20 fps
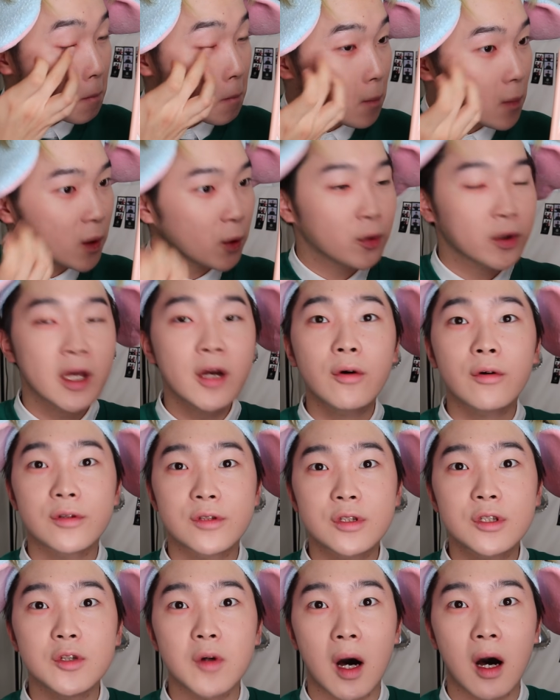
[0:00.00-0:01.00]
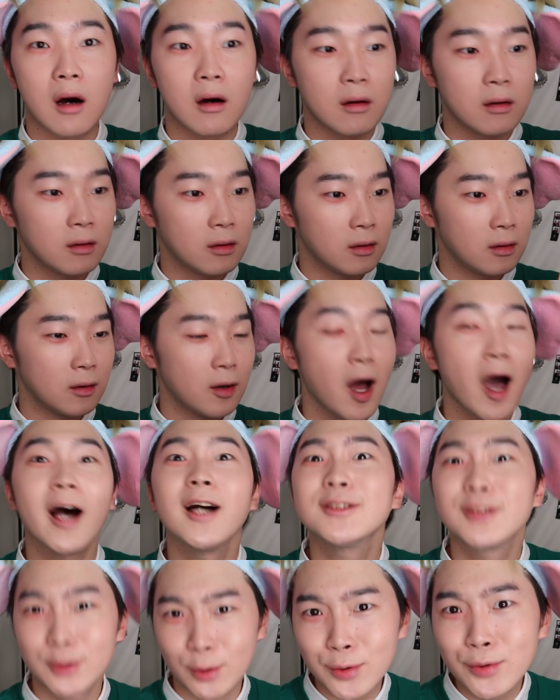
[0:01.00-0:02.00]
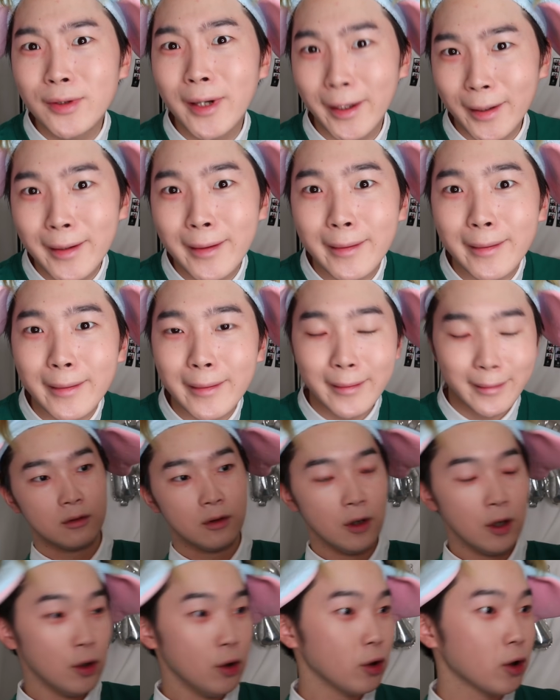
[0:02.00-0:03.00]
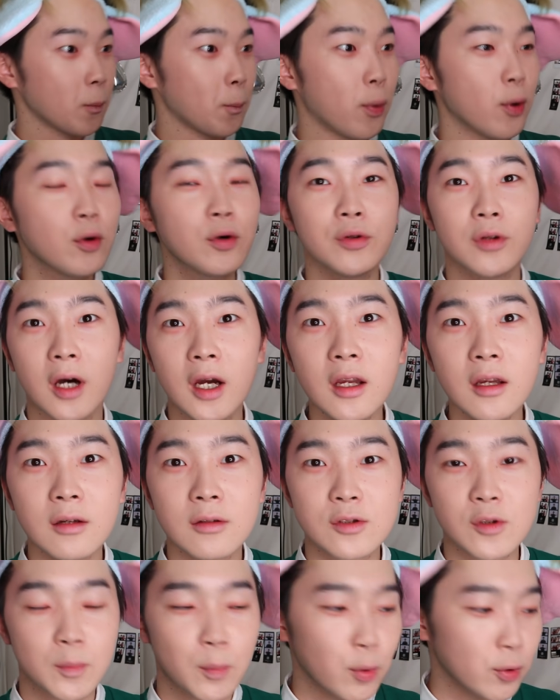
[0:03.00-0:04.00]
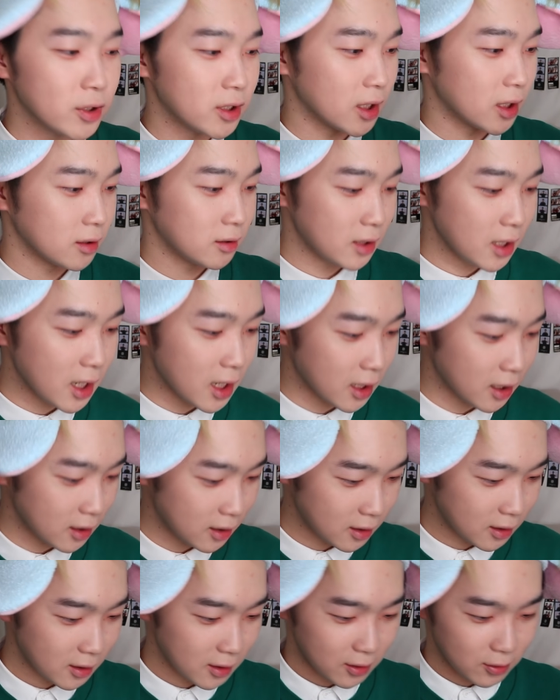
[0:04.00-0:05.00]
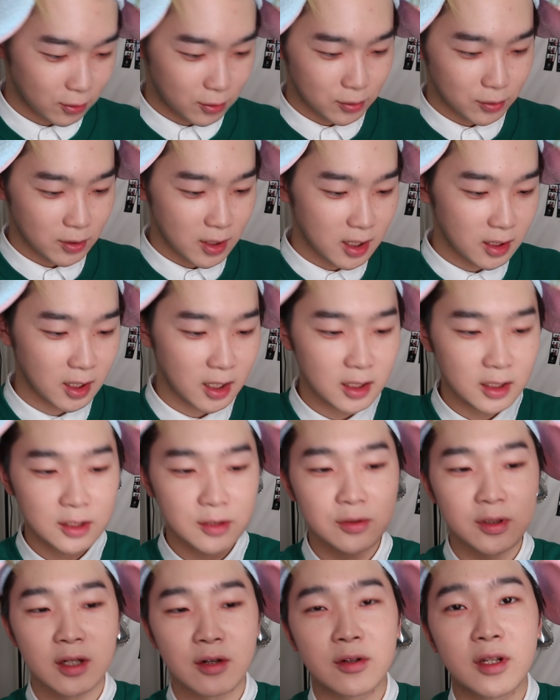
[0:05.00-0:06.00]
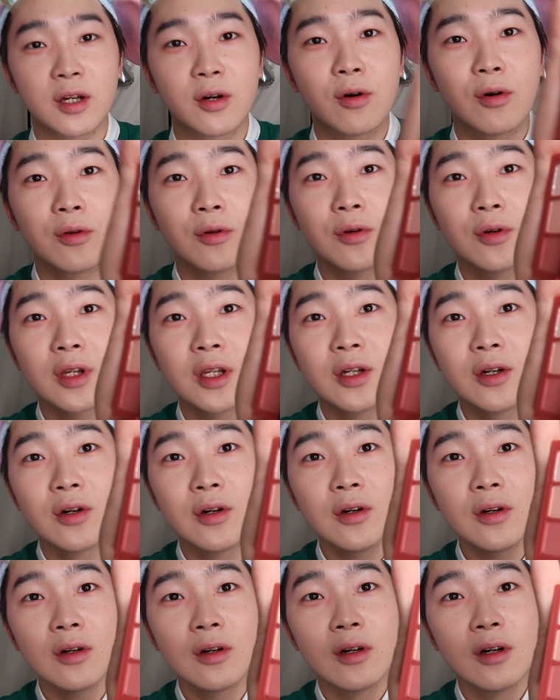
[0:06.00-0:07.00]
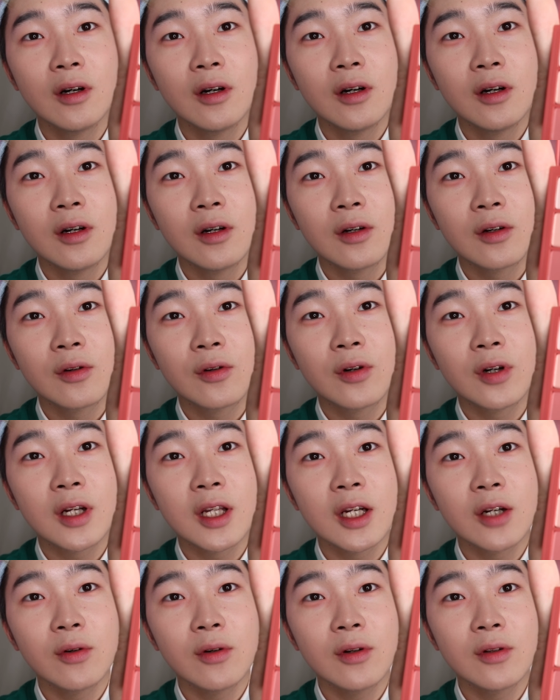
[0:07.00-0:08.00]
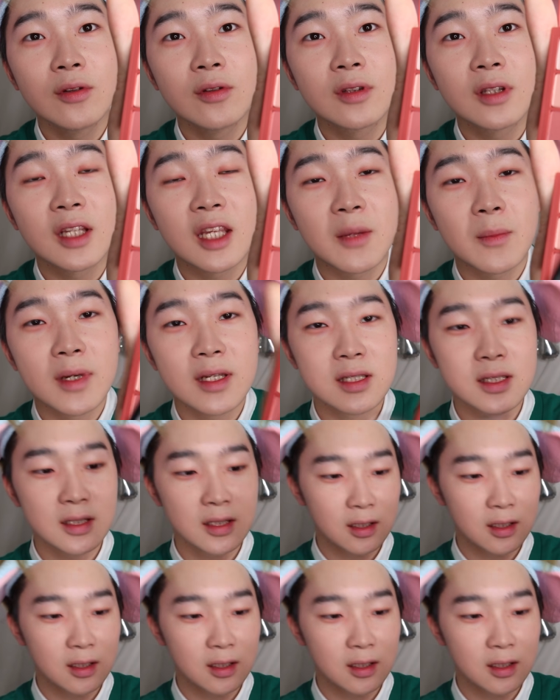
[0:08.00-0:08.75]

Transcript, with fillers: なんか結構つくわ。発色がいい。え、なんかぽくない？ちょっとぽいやん。で、このなんて言うんだろうね、この色？これを塗ってきます。